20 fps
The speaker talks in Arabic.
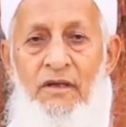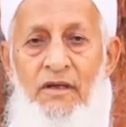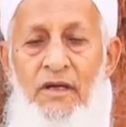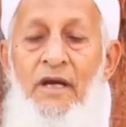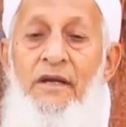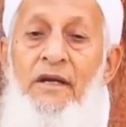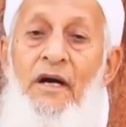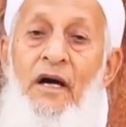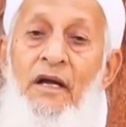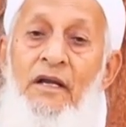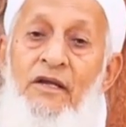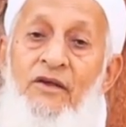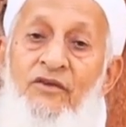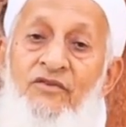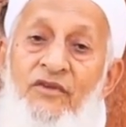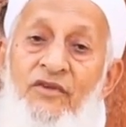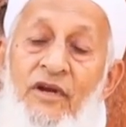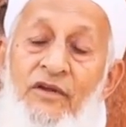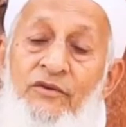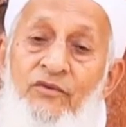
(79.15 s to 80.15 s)
كان عليه
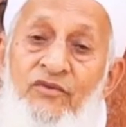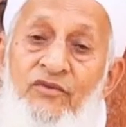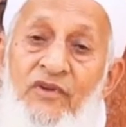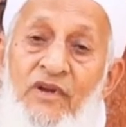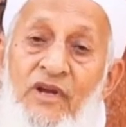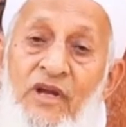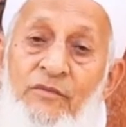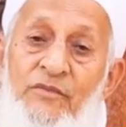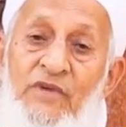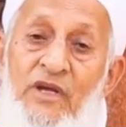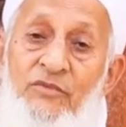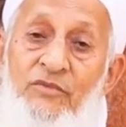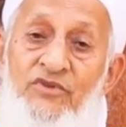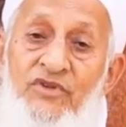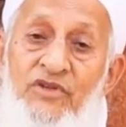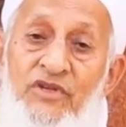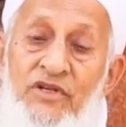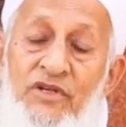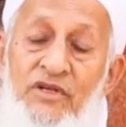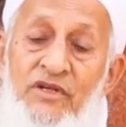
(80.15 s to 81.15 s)
الصلاة والسلام
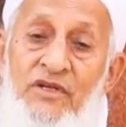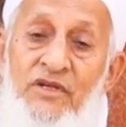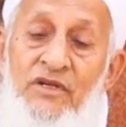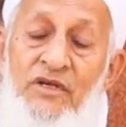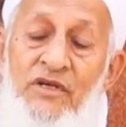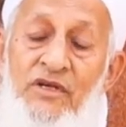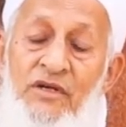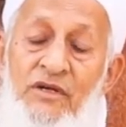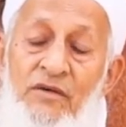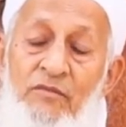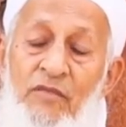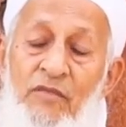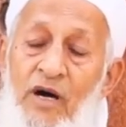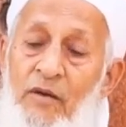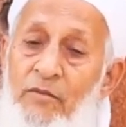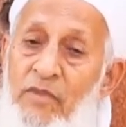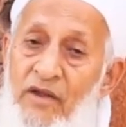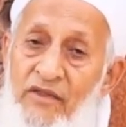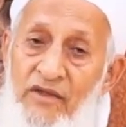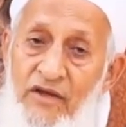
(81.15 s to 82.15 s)
يمشي
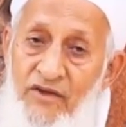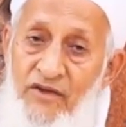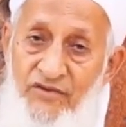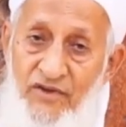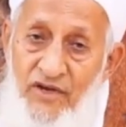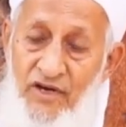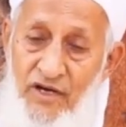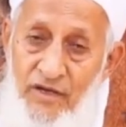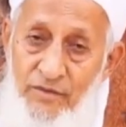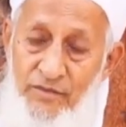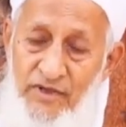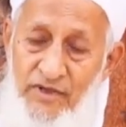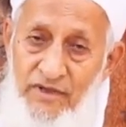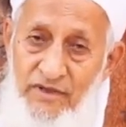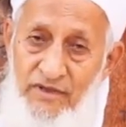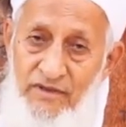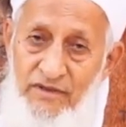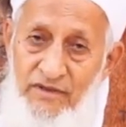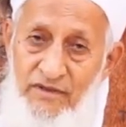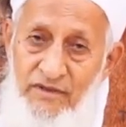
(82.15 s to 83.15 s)
مع بعض أصحابه
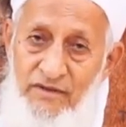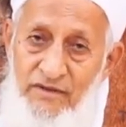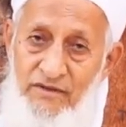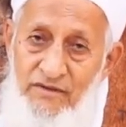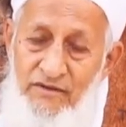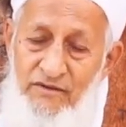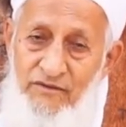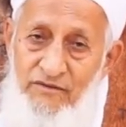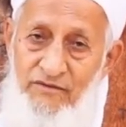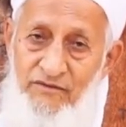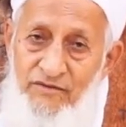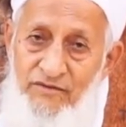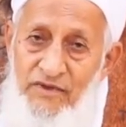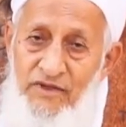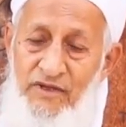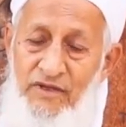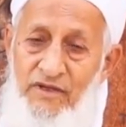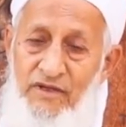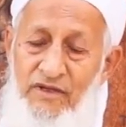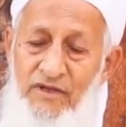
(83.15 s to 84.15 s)

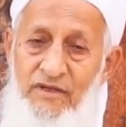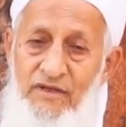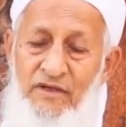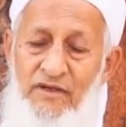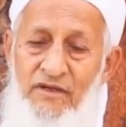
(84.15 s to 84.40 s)
في